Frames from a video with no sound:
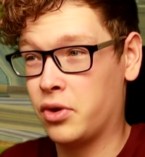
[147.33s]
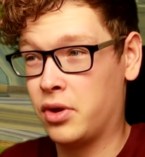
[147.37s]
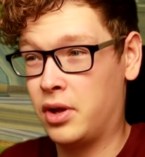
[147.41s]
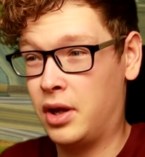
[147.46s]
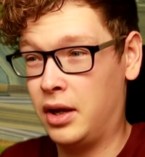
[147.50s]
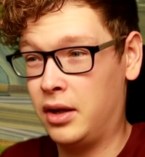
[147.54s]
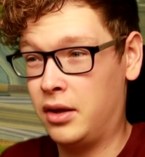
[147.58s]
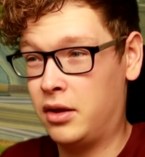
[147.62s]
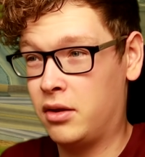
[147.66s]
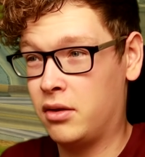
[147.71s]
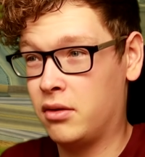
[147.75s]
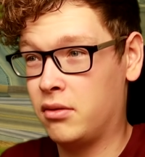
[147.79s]

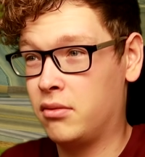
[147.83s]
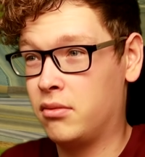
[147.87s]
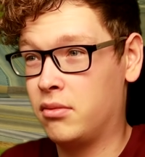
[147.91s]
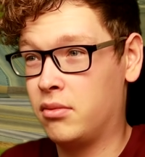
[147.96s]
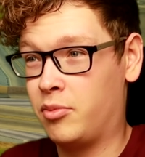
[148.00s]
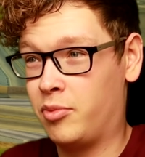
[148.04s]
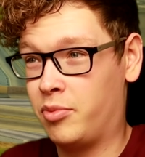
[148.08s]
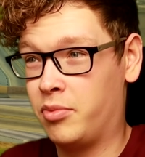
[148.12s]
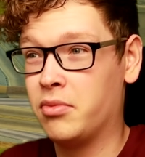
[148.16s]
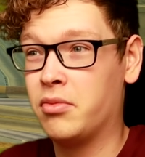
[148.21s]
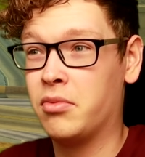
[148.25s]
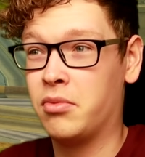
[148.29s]
ждать
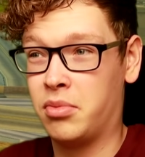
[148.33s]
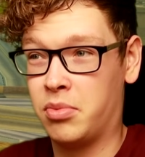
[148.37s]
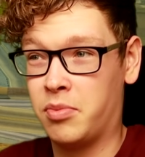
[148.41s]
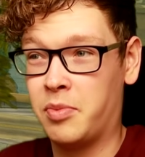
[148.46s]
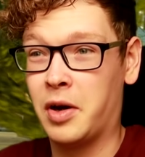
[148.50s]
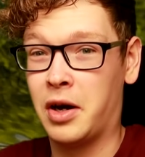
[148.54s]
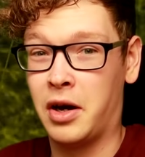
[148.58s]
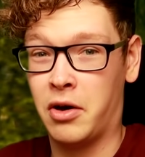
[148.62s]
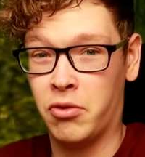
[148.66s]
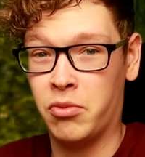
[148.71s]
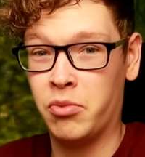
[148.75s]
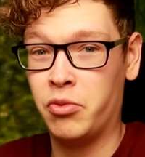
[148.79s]

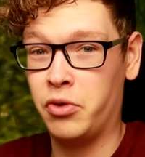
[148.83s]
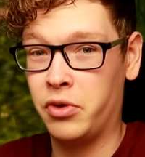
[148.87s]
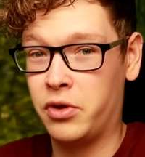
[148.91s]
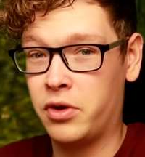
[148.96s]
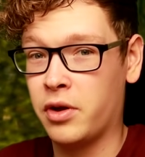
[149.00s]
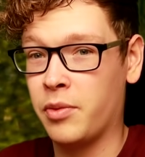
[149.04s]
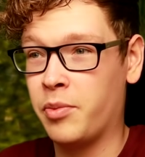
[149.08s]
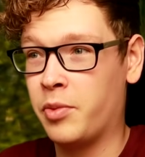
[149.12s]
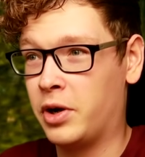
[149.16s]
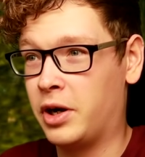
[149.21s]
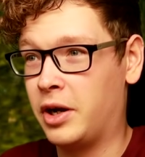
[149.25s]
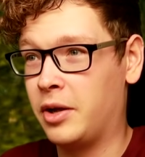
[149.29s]
пока он будет
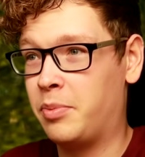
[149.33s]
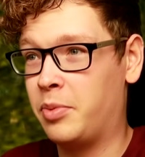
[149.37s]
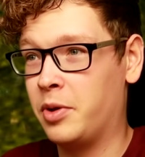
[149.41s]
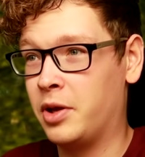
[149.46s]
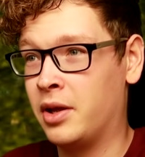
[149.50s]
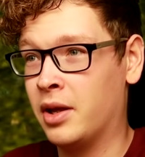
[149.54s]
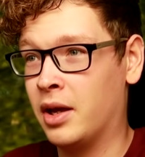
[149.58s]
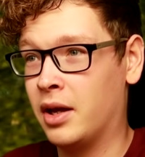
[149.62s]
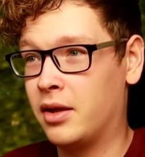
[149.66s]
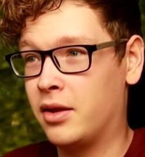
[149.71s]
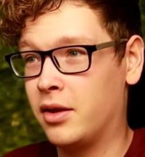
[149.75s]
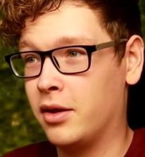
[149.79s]
собирать
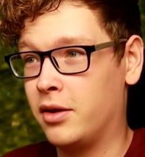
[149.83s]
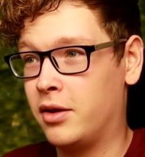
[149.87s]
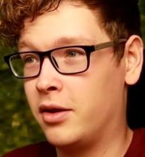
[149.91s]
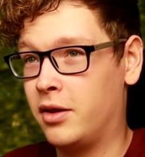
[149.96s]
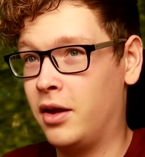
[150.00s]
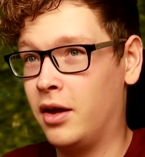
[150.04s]
15